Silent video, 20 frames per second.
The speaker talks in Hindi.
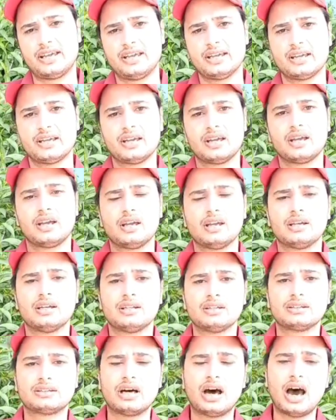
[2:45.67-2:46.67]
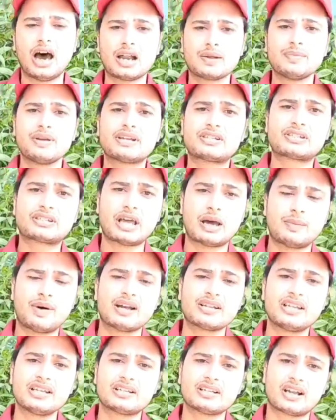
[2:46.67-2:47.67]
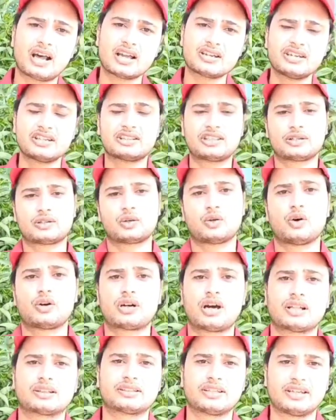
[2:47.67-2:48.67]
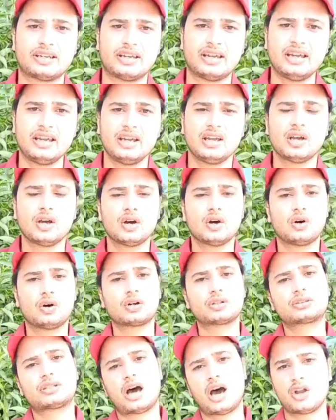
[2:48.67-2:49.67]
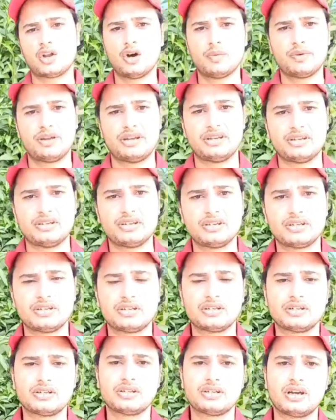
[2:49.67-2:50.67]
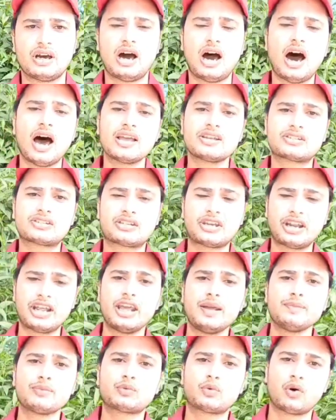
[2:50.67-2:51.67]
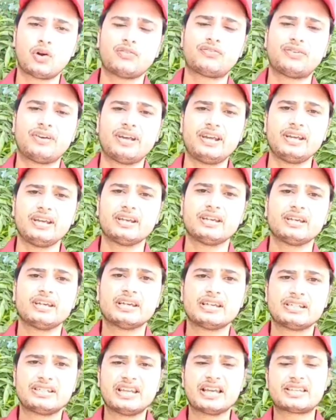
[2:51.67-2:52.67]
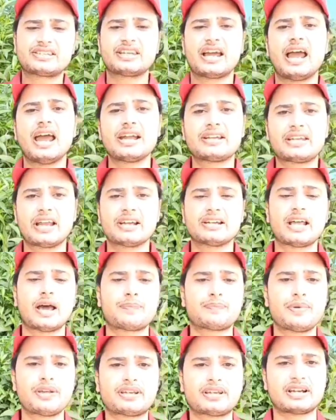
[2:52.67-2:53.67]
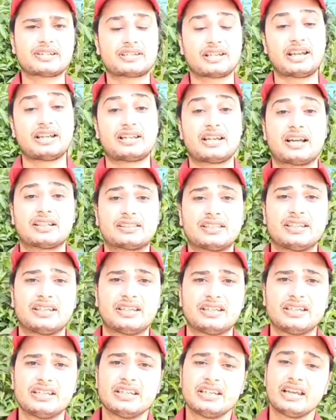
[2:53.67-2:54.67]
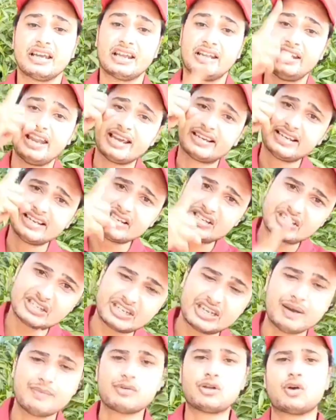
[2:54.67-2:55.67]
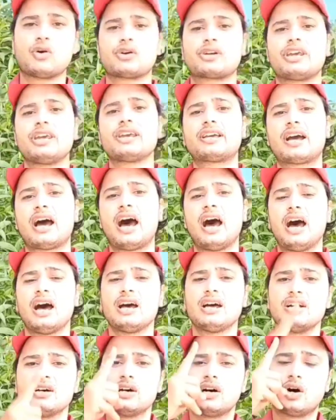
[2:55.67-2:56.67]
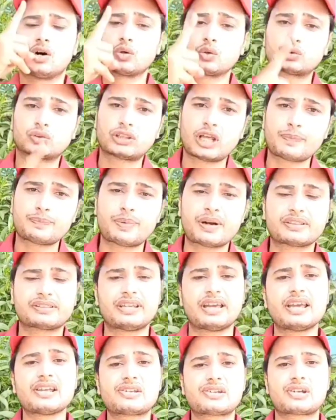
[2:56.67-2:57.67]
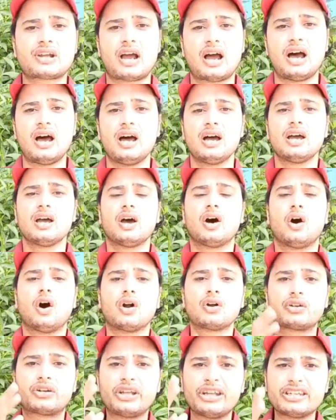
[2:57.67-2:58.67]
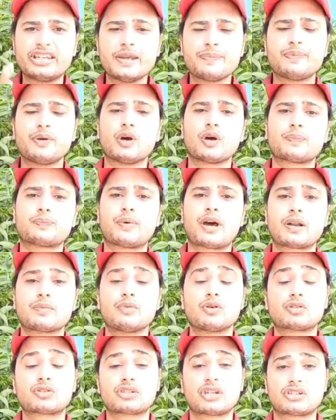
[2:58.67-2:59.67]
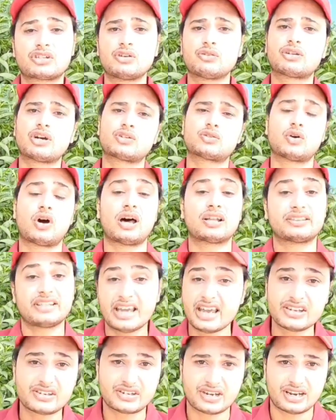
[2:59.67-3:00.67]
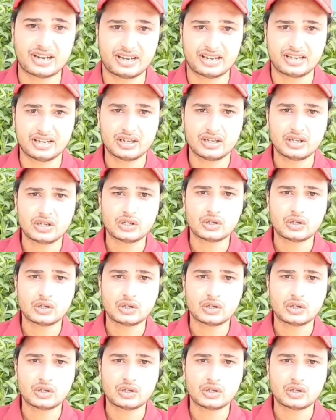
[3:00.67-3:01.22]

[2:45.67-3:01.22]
हैं धार्मिक सामाजिक राजनीतिक लोग आते हैं और थानों में आइसक्रीम कुल्फी ये चाय ठंडा पीकर चले जाते हैं लेकिन सीएम योगी का और उत्तर प्रदेश का और डीजीपी और प्रमुख सचिव का जो आदेश है